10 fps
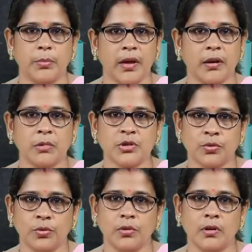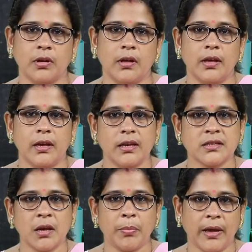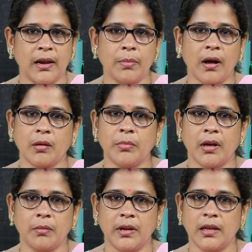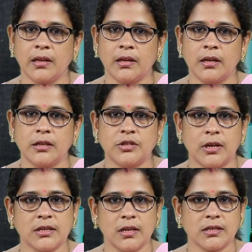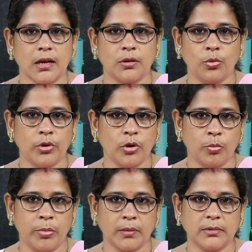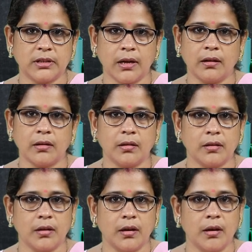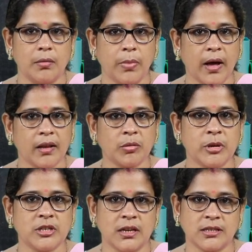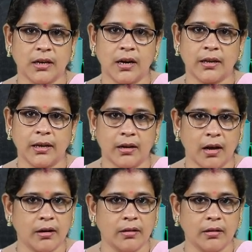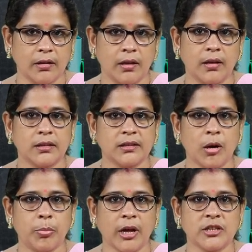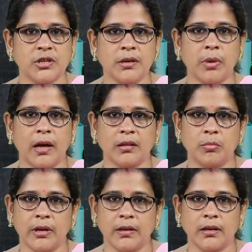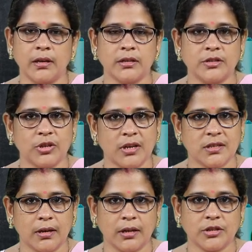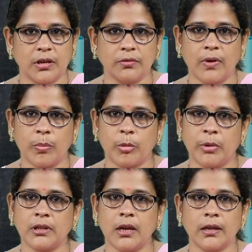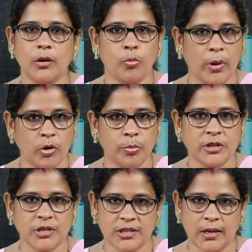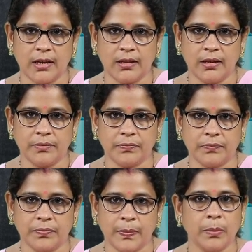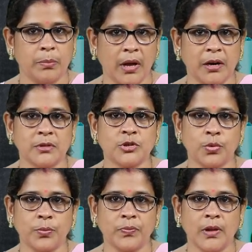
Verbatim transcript: प्यारे बच्चों इसके पहले भाग में हमने जल संसाधनों की उपलब्धता भारत में जल संकट के कारण तथा प्राचीन भारत में जल संरक्षण व प्रबंधन के उपायों पर चर्चा की थी प्यारे बच्चों